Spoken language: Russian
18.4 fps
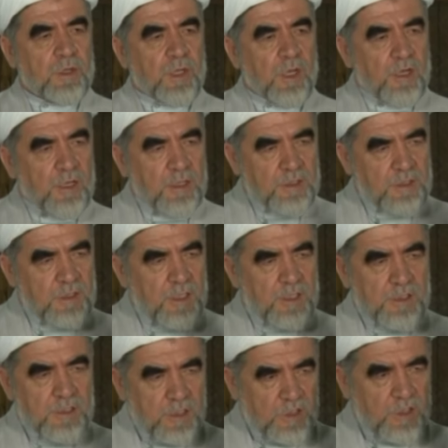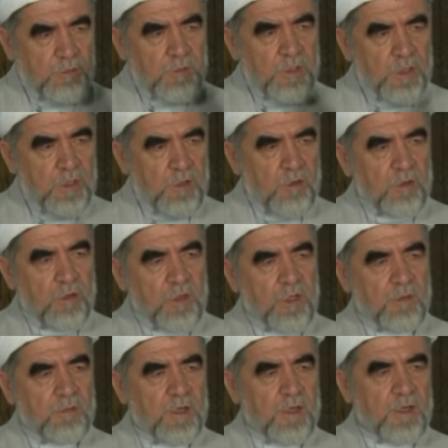Таким образом, надев
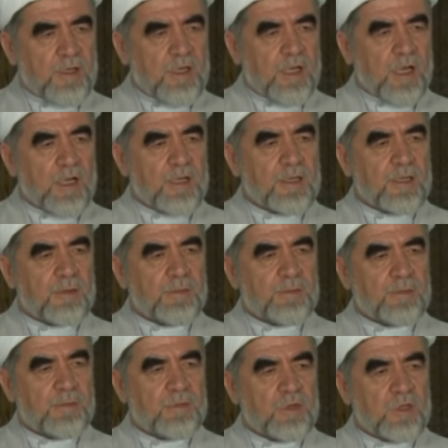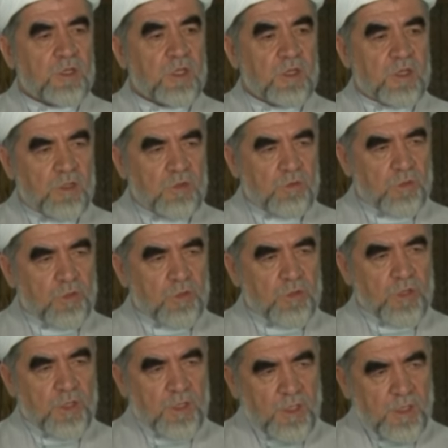на себя маску религии, они
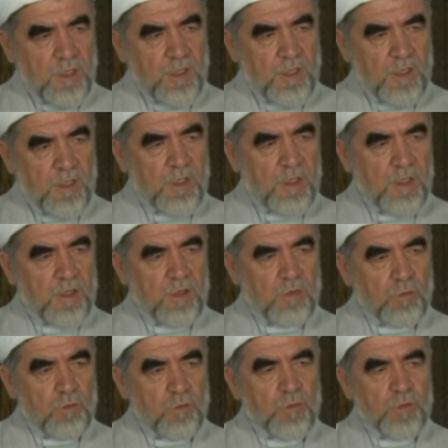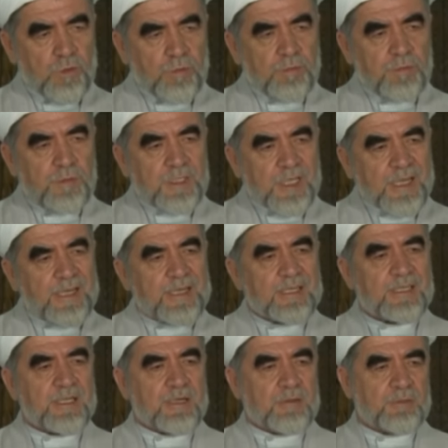обманывают простых, недружащих
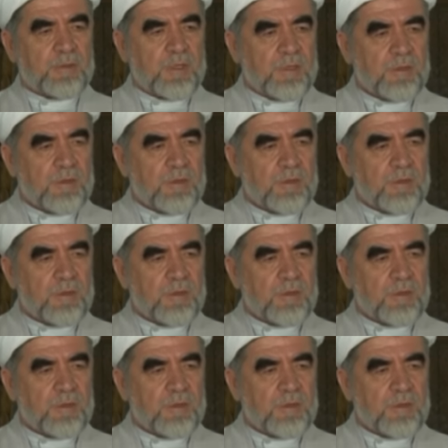со своей